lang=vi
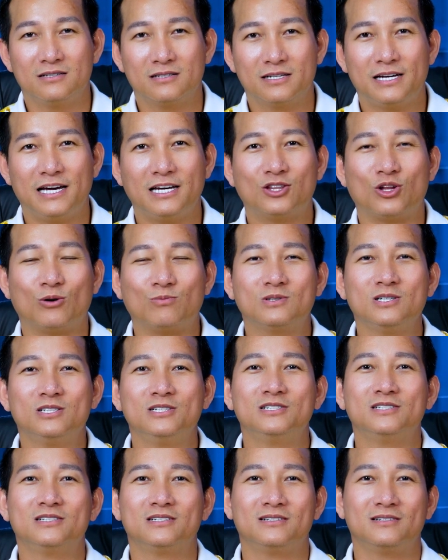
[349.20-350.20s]
gây tổn
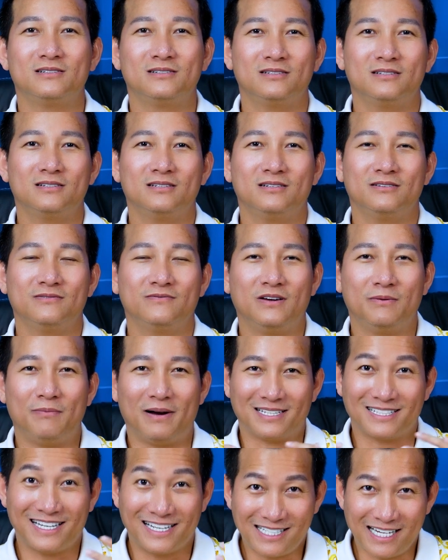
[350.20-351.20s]
thương về
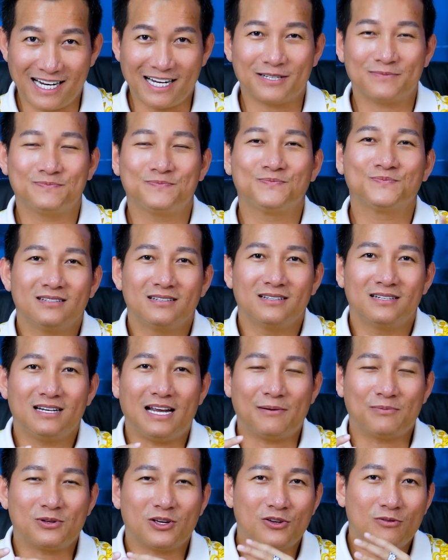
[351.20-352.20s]
mặt thể xác
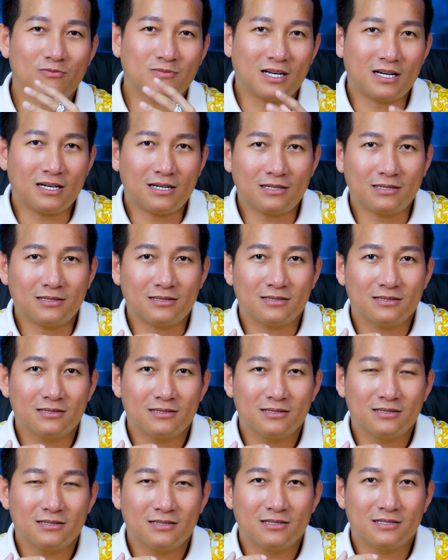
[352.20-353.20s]
làm cho chúng ta
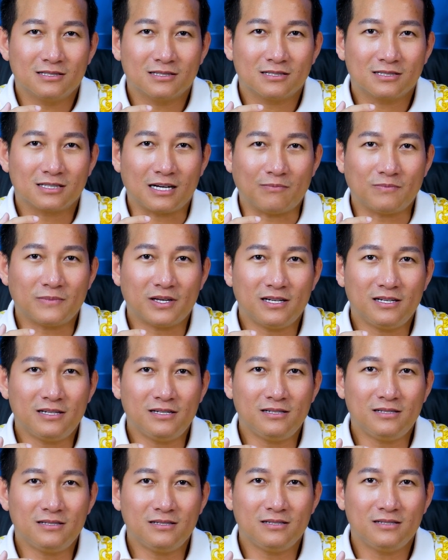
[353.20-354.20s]
cảm
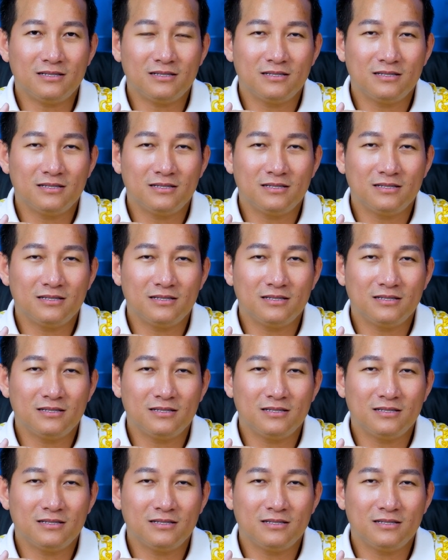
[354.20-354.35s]
thấy